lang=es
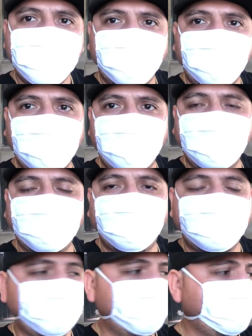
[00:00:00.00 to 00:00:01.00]
Bueno amigos,
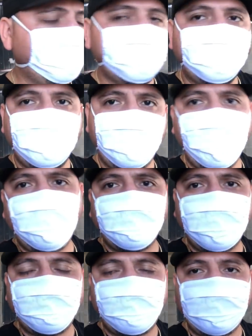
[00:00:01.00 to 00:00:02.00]
pues entonces me pongo a
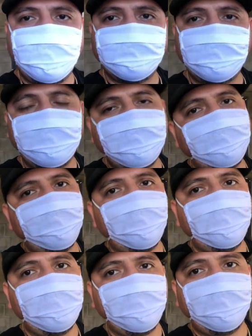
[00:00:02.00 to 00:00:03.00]
armar el paquete y me
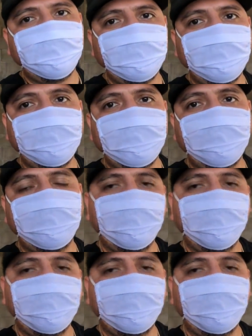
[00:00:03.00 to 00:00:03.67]
voy a la paquetería.